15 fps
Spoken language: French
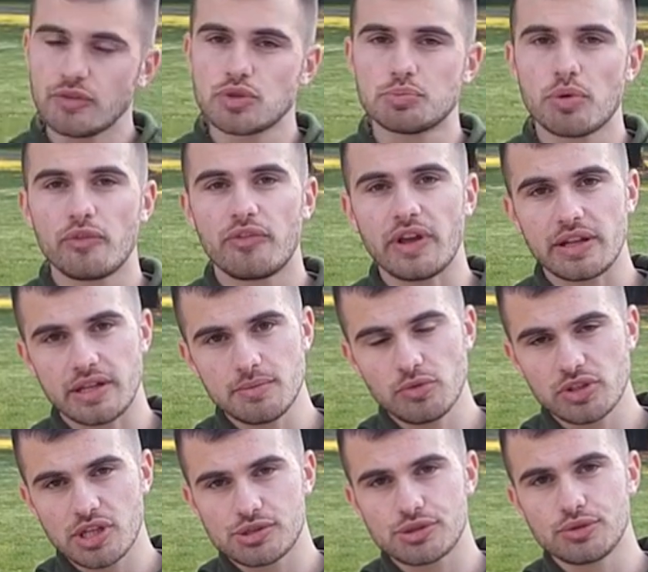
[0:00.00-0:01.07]
tu peux faire des
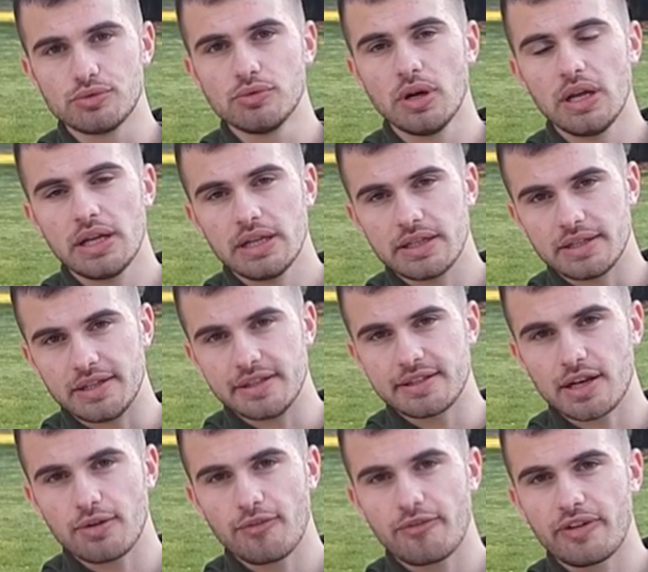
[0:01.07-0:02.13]
montées de genoux, des
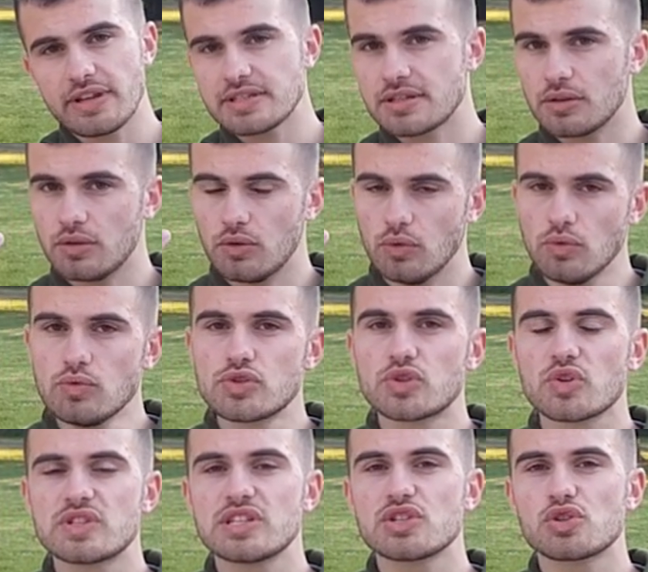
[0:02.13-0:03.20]
talons-fesses ou
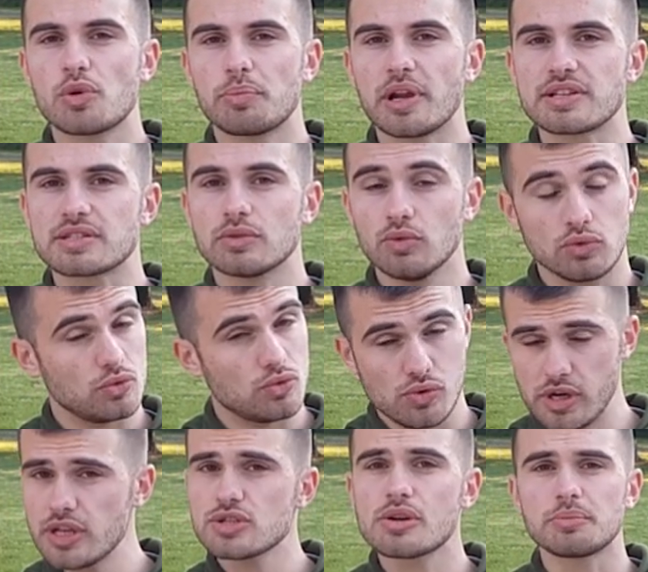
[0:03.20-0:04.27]
sautiller sur place, ou
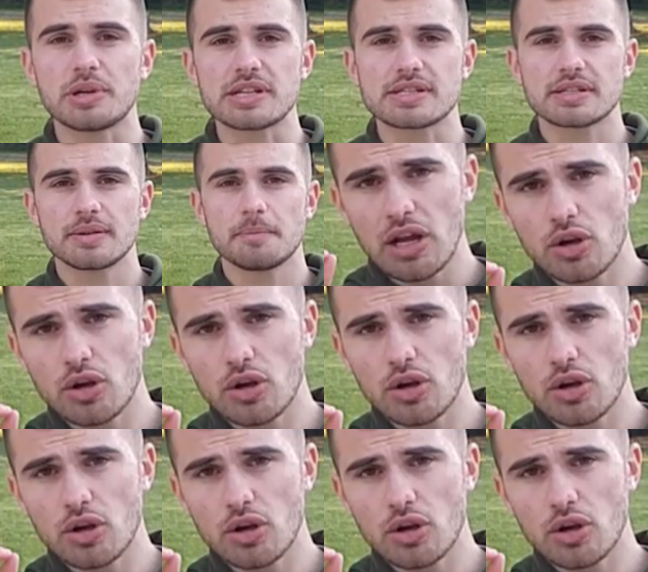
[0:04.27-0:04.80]
courir sur place.